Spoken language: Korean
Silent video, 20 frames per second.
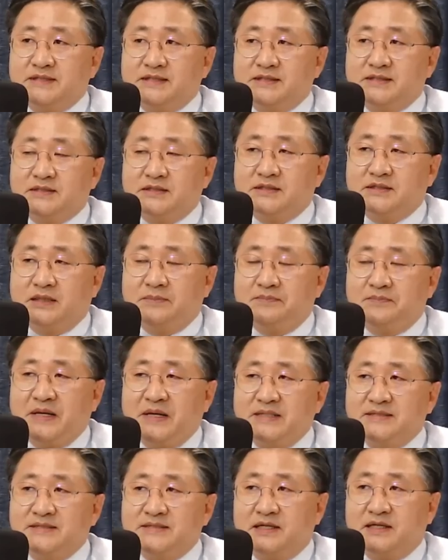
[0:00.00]
전담
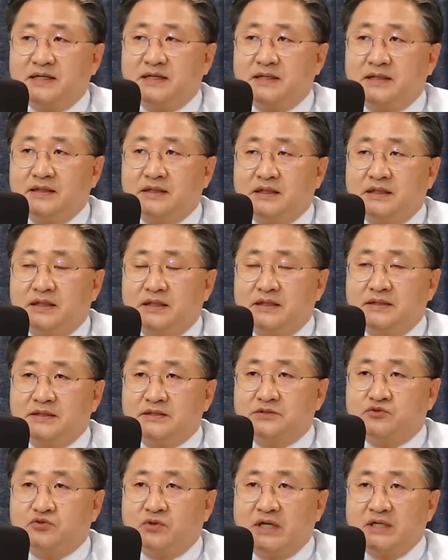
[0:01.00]
판사가 이제
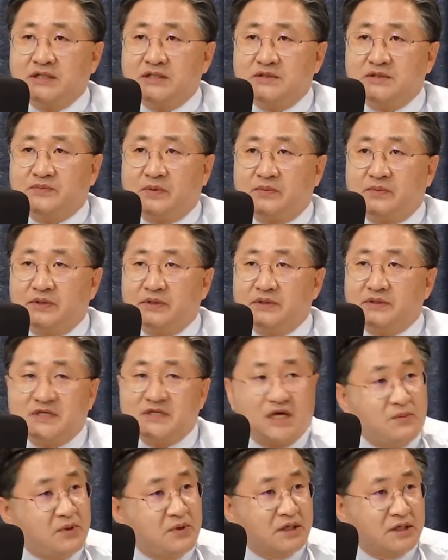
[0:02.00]
중앙지법은
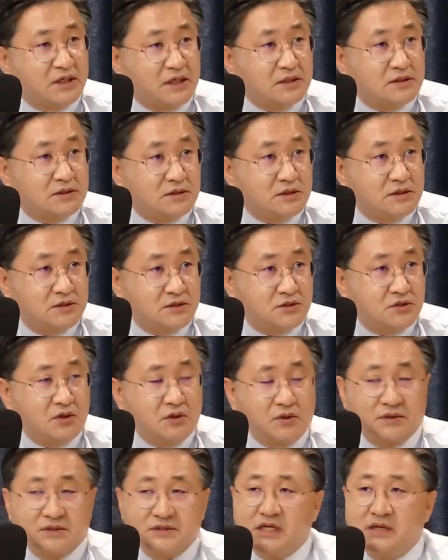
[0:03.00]
세 명이나 예. 있죠.
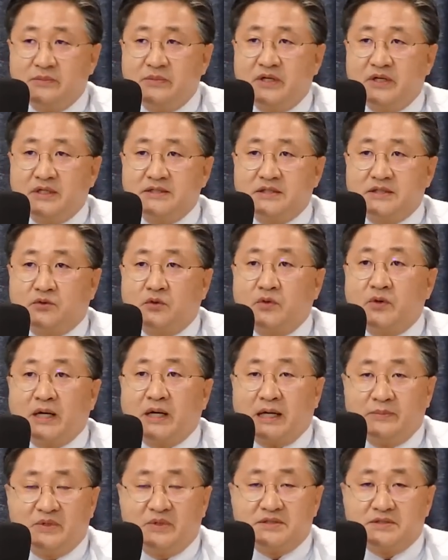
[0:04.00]
세 예. 명이 이제
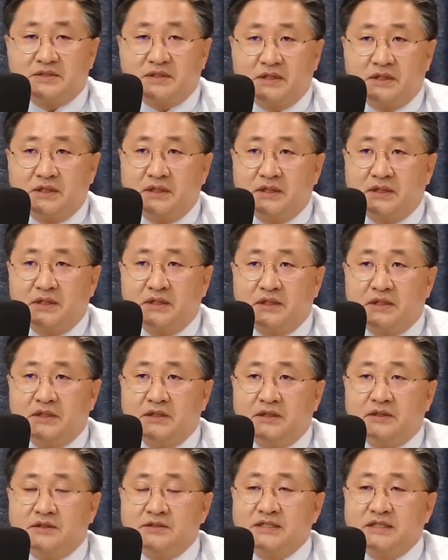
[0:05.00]
돌아가면서 이
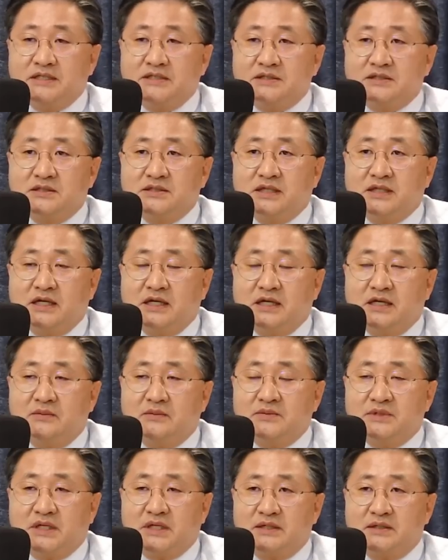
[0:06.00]
영장 전담
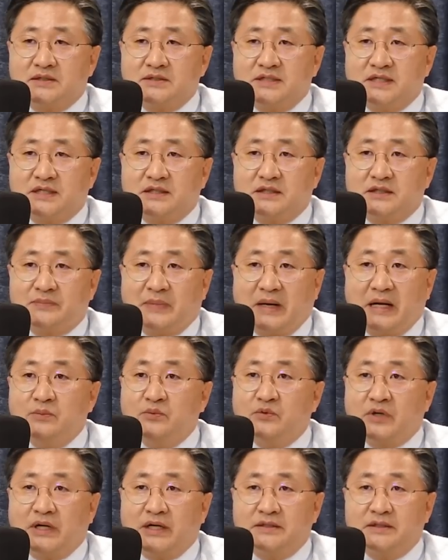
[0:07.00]
그러니까 영장을
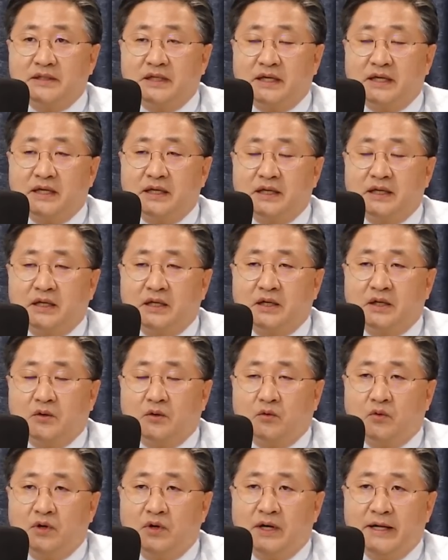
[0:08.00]
발부를 하는데
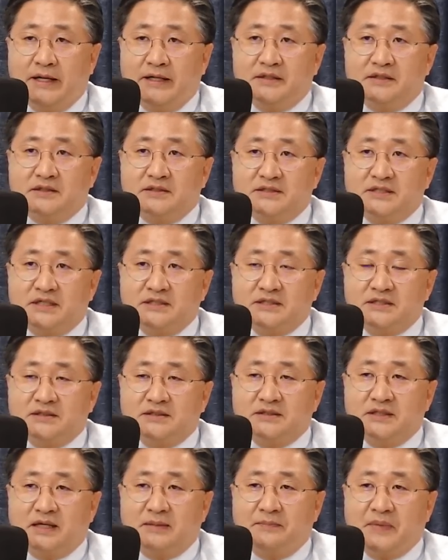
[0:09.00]
원래 영장
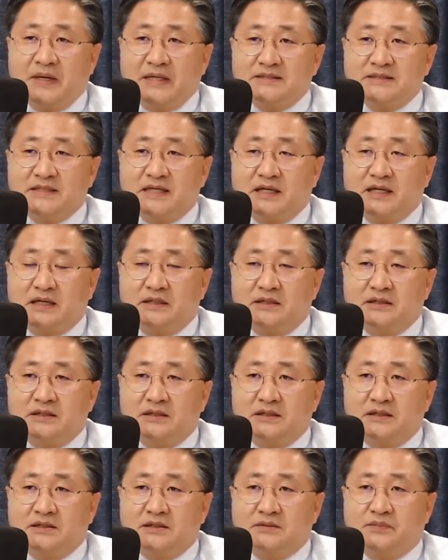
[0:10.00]
전담
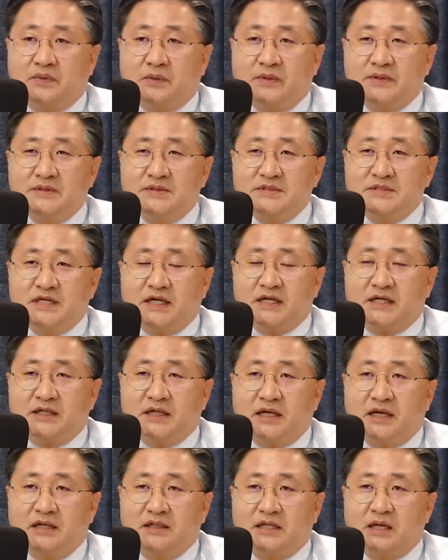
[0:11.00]
판사를 그
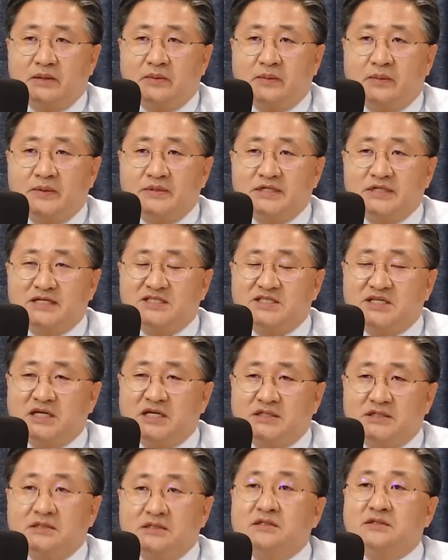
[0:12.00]
법원장이나 대법원장이
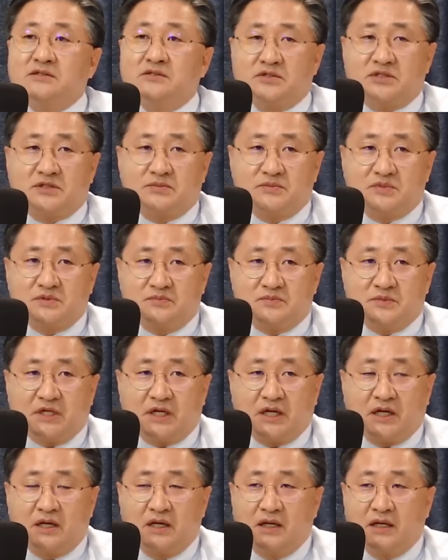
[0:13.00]
최측근으로
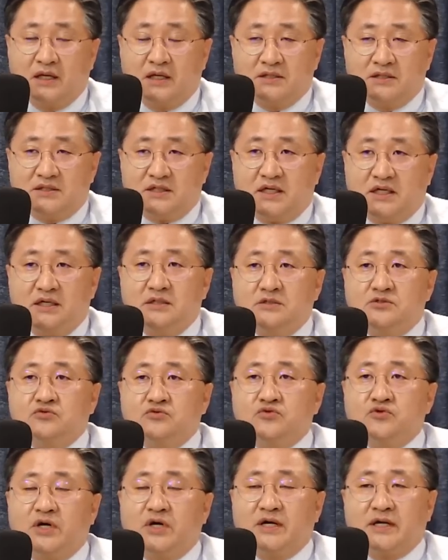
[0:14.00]
심습니다. 제일
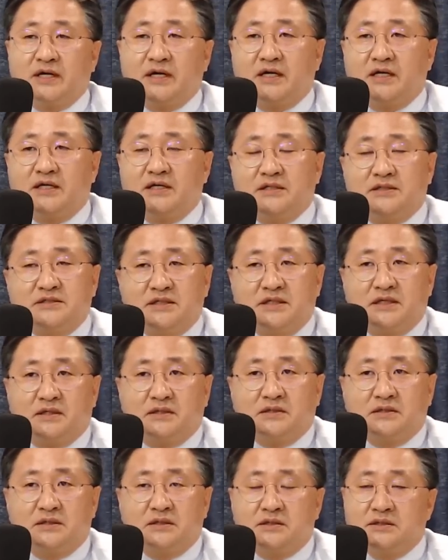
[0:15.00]
중요하게 이제
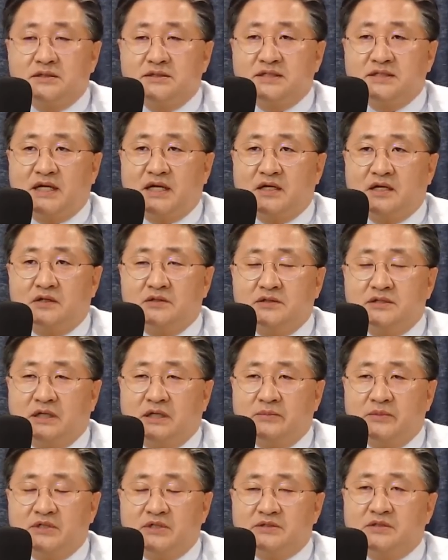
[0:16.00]
그 인사는 게
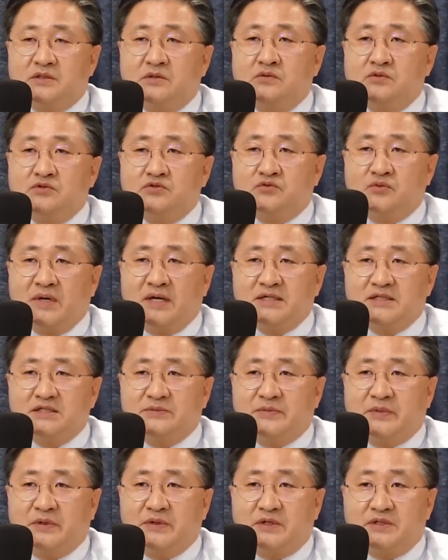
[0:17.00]
어디냐면
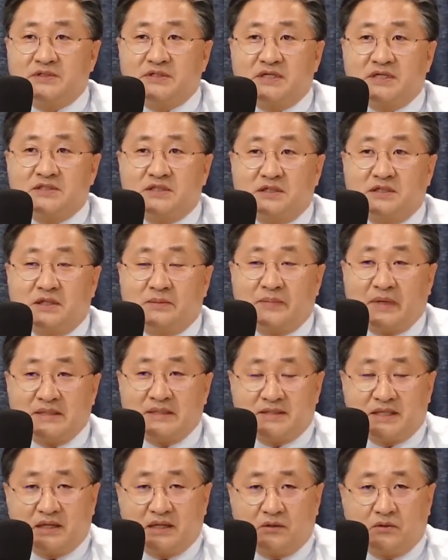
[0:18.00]
서울중앙지법 영장 전담
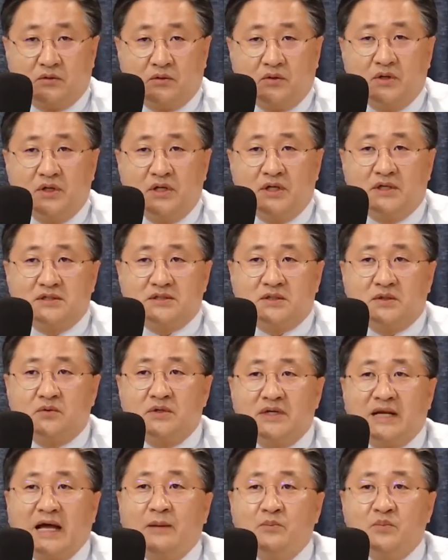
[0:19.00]
판사하고
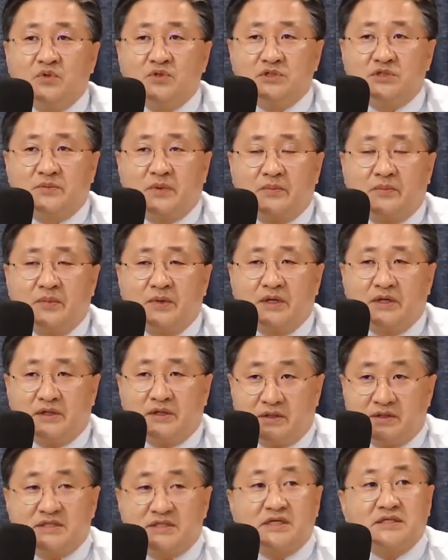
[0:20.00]
서울남부지법
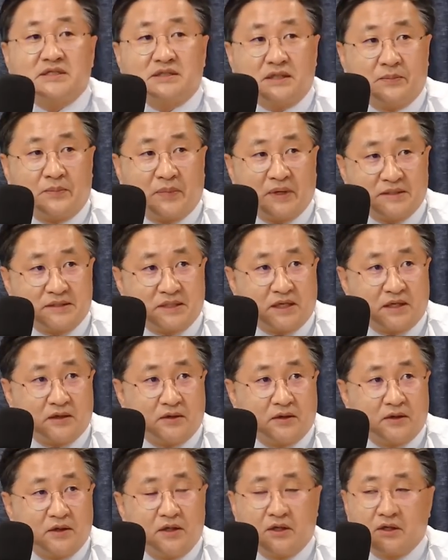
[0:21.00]
영장 전담 판사예요.
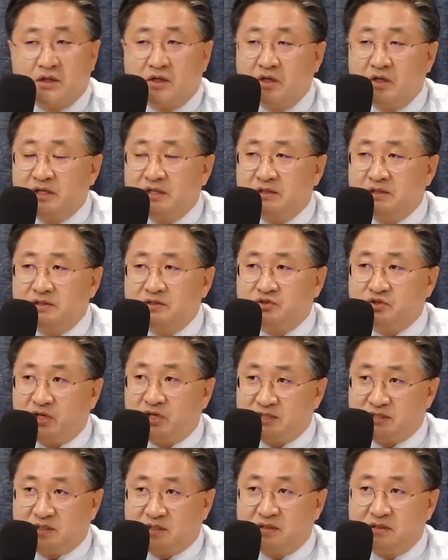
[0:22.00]
거기는
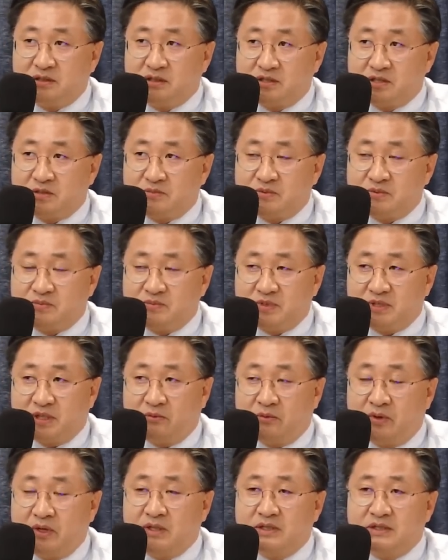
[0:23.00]
최측근들을 심습니다.
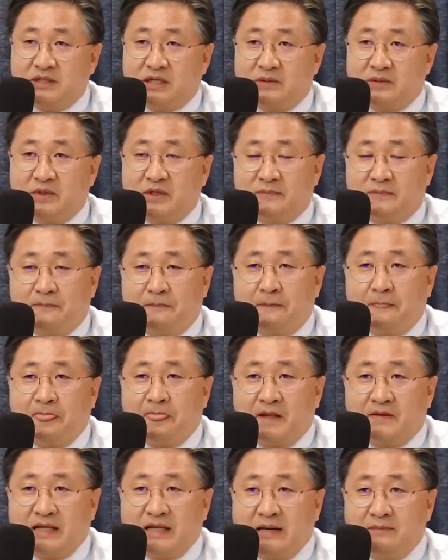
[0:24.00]
왜 그러냐면
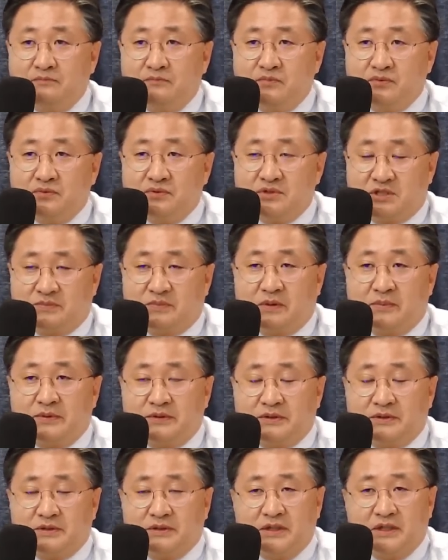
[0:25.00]

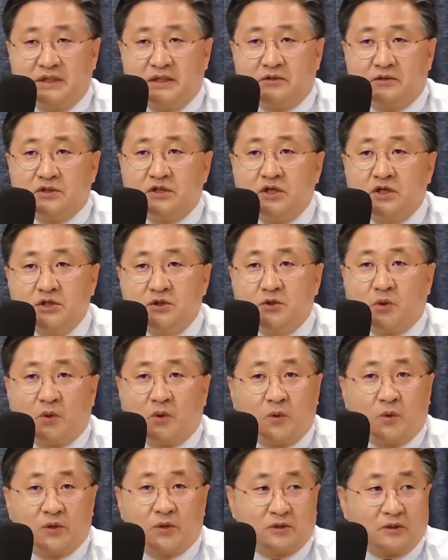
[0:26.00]
남부지법은
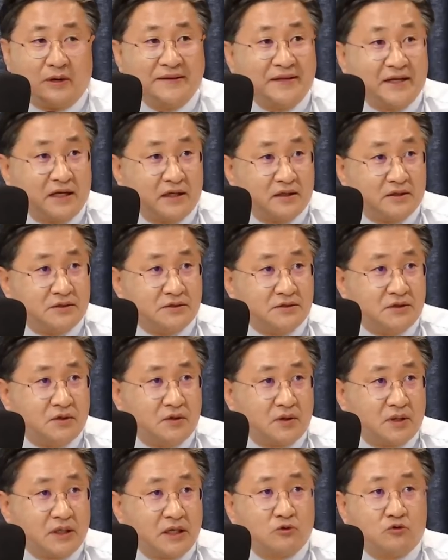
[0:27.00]
여의도를 관할하거든요.
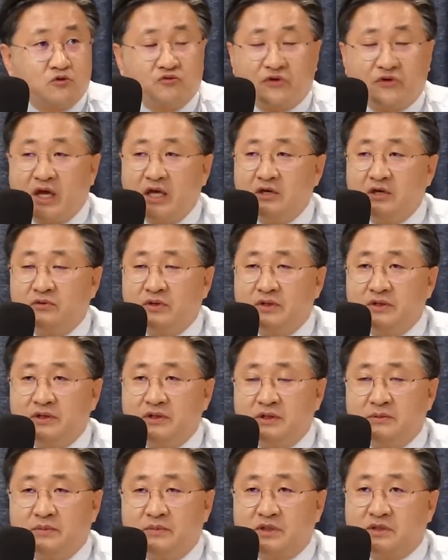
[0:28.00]
그러니까
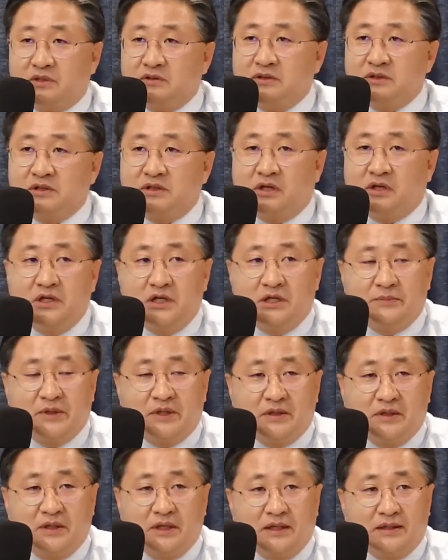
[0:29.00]
국회의원들 뭐 등등
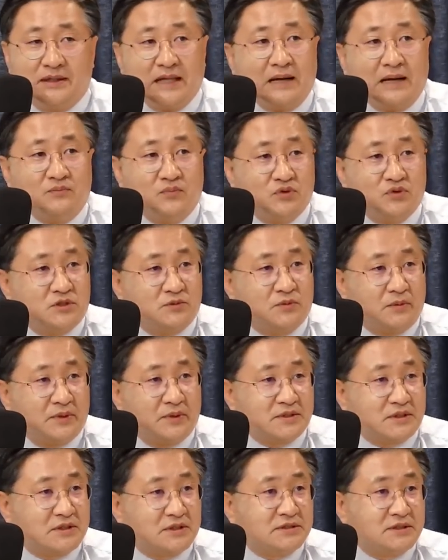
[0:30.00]
걸리면
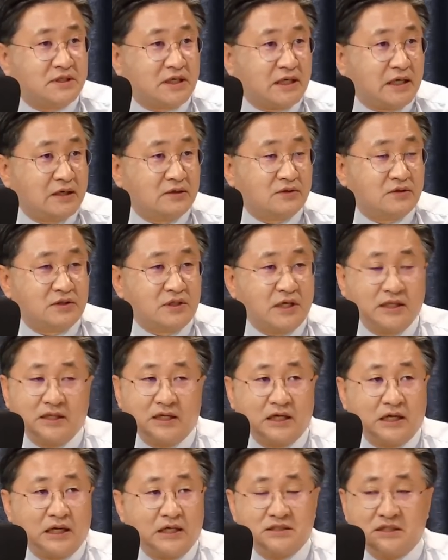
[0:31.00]
남부지법에서 이제 하거든요.
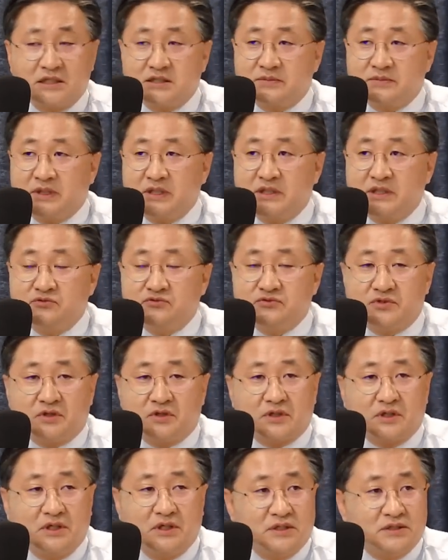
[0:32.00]
옛날에 아시겠지만
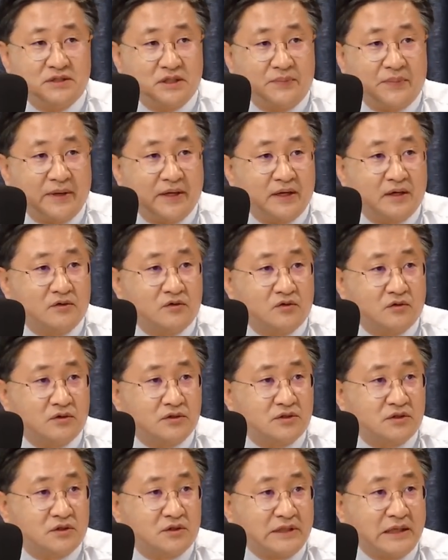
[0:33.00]
이준석 재판한 것도
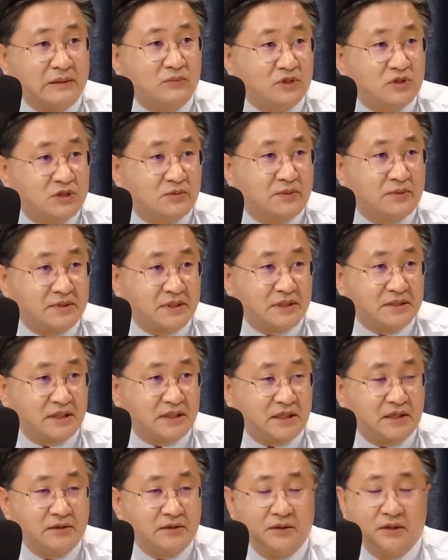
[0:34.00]
그저 남부지법에서
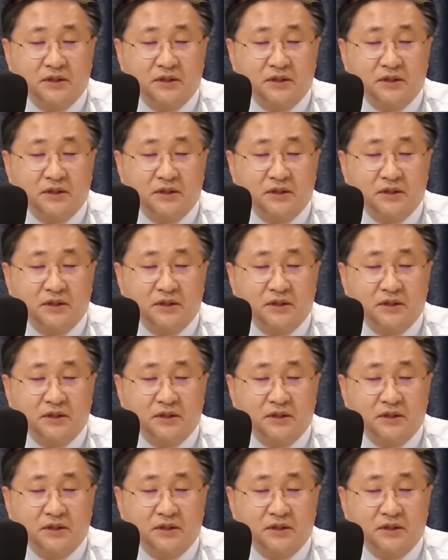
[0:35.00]
했잖아요.